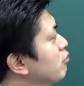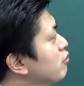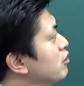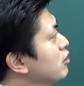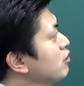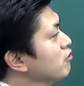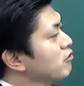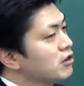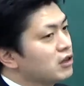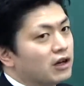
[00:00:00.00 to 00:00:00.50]
も
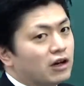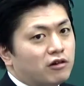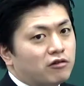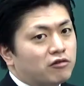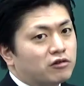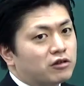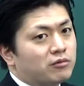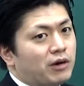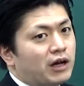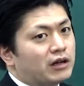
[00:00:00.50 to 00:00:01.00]
ちろん違う
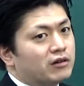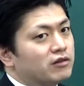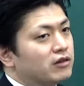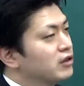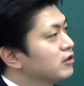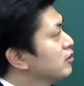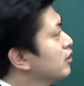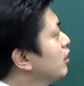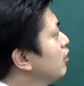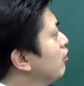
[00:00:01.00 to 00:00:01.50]
こともあるん
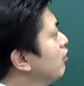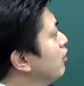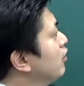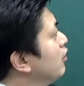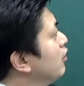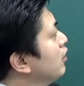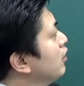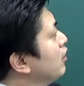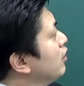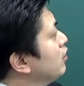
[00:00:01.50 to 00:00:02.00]
ですけど、
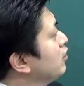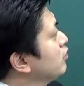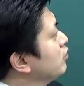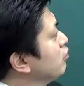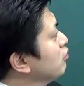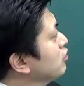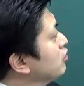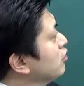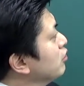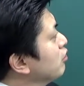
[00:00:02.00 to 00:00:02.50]

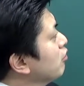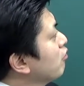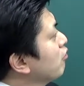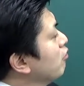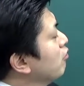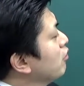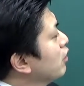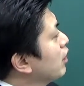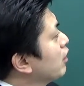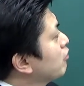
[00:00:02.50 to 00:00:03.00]
そうすると
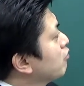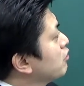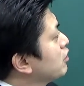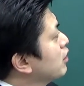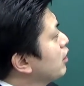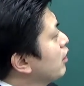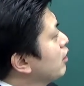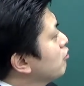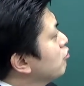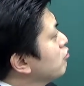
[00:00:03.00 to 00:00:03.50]
今回こ
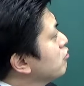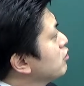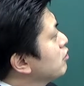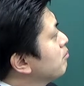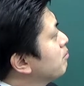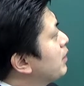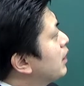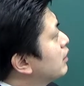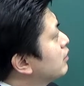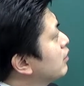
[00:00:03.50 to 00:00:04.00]
ちらは
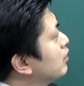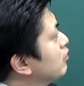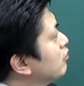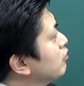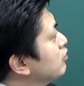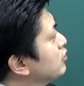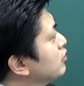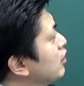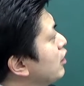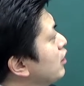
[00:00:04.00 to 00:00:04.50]

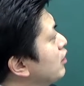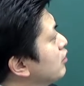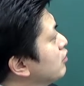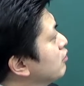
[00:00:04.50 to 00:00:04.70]
40% ですね。